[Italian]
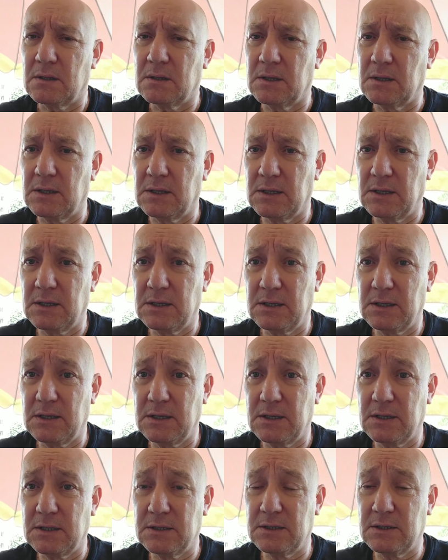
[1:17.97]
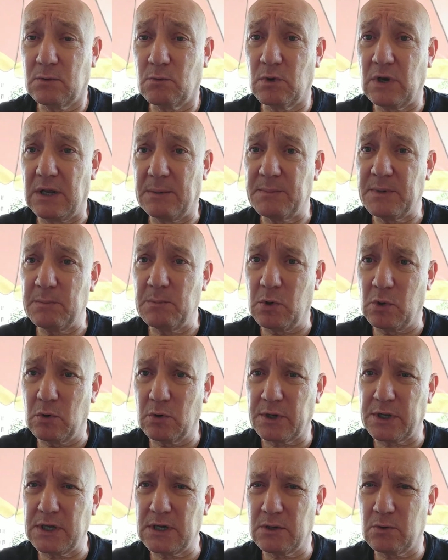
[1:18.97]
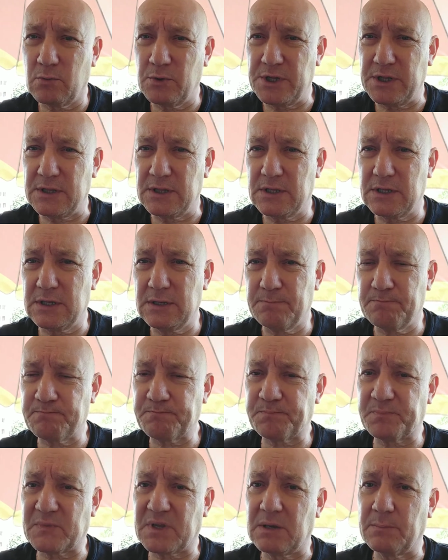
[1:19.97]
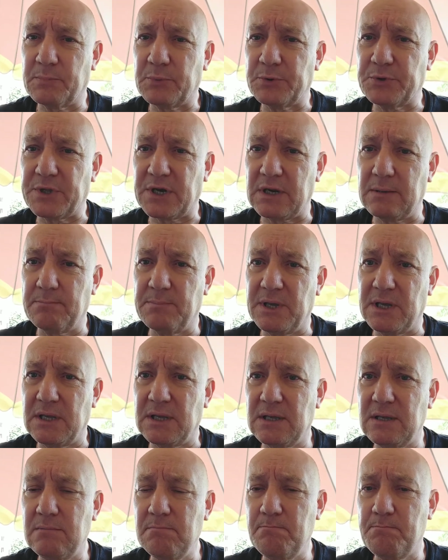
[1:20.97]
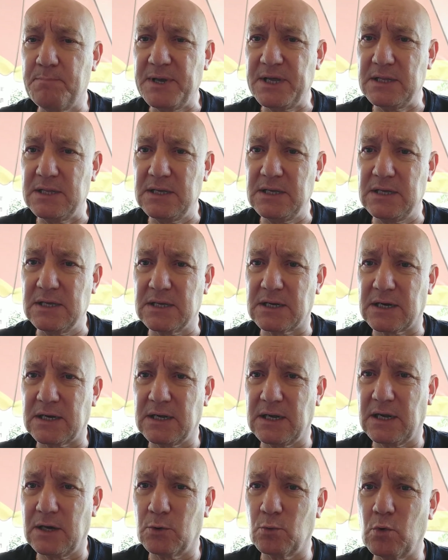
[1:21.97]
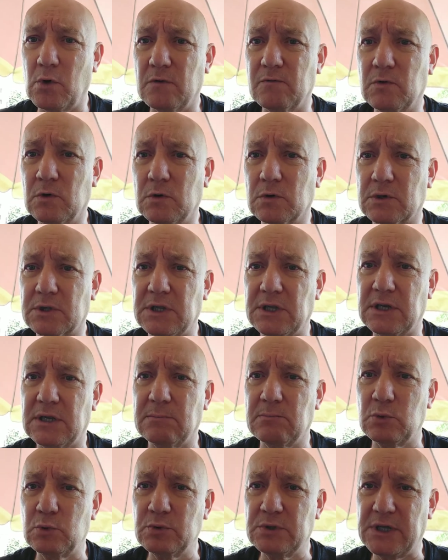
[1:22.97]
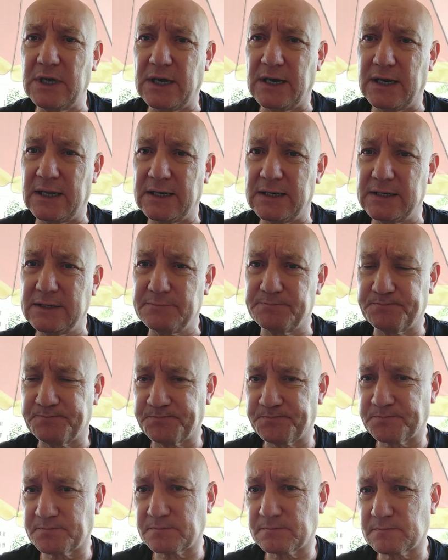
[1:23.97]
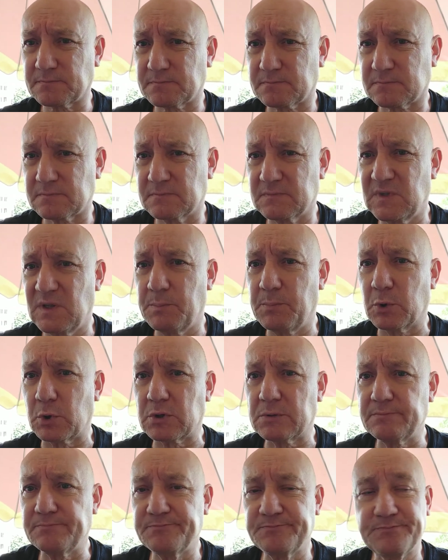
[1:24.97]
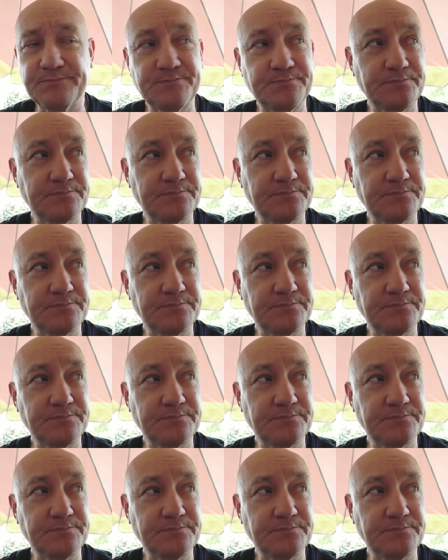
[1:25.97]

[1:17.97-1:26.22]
eh, di quella memoria quindi che potrebbe impedire al nuovo ordine mondiale di portare